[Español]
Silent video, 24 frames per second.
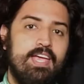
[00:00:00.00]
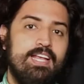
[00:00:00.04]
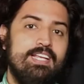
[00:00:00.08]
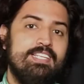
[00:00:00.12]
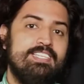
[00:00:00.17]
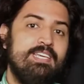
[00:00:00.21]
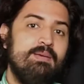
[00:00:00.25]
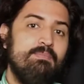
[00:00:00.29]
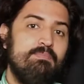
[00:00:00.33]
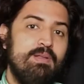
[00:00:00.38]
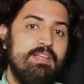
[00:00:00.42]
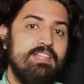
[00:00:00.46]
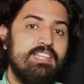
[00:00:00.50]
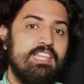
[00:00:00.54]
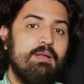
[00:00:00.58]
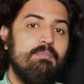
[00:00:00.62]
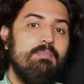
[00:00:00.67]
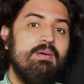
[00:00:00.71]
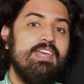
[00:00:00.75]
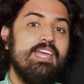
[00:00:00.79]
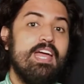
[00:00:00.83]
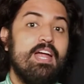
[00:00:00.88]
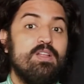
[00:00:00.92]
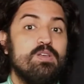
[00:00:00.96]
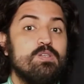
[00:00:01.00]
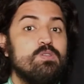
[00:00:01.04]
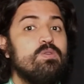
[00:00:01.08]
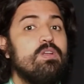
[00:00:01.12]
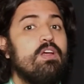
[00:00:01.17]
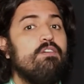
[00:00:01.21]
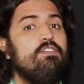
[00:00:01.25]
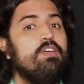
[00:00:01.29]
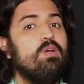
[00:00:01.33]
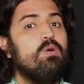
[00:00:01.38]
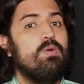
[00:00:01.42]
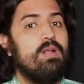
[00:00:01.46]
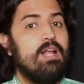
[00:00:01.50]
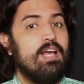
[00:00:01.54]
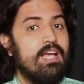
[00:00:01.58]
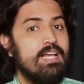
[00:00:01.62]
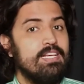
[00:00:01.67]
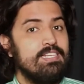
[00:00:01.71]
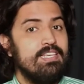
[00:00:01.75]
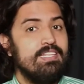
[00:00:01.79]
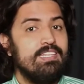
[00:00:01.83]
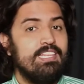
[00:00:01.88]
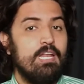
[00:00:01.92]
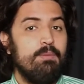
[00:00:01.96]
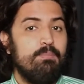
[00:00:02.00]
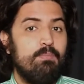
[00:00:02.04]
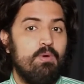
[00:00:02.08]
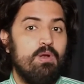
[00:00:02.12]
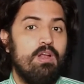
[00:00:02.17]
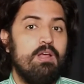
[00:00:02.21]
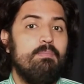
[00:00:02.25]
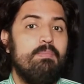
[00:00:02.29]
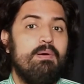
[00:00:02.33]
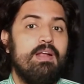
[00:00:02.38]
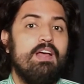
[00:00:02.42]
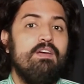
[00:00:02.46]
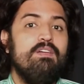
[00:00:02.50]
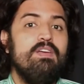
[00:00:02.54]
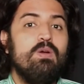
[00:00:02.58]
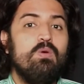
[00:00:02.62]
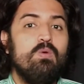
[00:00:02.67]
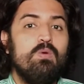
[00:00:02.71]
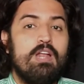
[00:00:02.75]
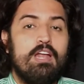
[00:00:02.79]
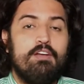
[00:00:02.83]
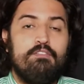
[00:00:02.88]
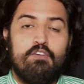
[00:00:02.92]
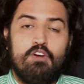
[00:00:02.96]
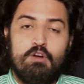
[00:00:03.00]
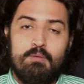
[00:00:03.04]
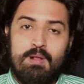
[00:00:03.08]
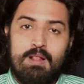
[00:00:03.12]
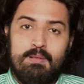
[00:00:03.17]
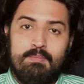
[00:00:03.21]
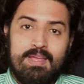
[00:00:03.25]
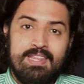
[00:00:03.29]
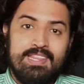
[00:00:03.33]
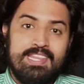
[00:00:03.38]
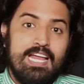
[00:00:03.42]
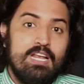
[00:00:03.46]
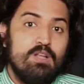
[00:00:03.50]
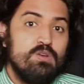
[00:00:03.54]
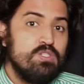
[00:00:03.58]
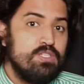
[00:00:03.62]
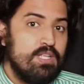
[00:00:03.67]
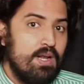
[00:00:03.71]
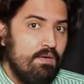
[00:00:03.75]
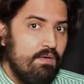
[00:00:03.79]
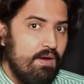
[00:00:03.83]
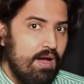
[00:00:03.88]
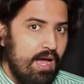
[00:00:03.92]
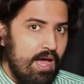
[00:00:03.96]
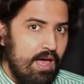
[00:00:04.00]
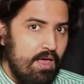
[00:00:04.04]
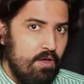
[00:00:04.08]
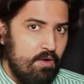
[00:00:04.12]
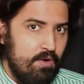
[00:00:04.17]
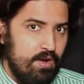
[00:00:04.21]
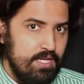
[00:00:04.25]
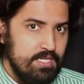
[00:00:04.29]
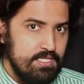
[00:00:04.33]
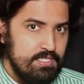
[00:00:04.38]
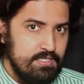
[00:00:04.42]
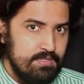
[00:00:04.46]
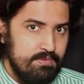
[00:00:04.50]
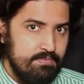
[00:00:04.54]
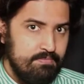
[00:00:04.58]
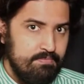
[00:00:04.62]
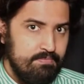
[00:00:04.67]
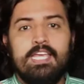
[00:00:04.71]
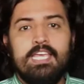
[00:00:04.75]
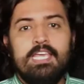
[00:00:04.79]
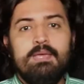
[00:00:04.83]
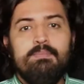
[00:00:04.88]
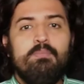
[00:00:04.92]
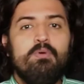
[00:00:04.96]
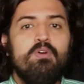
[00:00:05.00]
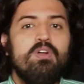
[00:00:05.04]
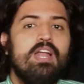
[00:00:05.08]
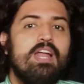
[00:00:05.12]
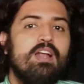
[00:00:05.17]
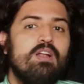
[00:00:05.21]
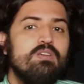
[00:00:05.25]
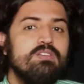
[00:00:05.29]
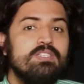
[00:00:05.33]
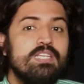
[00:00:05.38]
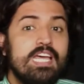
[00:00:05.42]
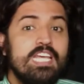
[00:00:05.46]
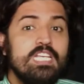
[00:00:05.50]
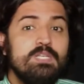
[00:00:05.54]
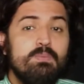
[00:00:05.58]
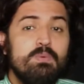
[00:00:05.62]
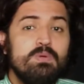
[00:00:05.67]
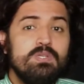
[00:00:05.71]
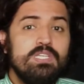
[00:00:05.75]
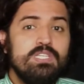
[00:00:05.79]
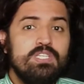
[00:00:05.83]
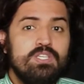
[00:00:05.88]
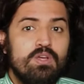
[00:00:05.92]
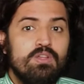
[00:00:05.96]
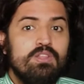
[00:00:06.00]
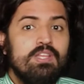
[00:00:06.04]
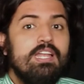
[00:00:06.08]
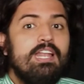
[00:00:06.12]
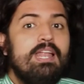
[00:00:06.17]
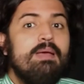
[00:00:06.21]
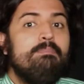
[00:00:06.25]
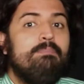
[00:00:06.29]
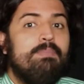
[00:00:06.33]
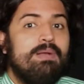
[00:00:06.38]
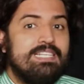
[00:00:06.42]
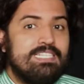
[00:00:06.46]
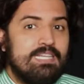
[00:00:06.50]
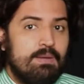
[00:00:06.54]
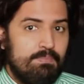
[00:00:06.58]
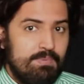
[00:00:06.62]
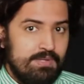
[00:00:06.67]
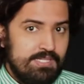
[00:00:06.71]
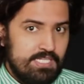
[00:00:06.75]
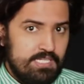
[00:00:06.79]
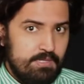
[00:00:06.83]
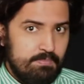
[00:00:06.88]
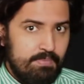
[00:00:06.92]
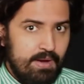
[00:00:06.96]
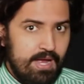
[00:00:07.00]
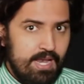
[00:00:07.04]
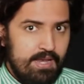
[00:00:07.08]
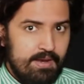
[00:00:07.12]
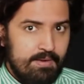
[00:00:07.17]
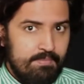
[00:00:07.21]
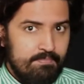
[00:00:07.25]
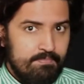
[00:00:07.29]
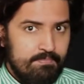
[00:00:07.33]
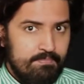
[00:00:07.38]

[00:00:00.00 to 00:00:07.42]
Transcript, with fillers: El simple intermediario es una figura que se interpone para vincular formalmente a los trabajadores y ponerlos a disposición de la empresa principal.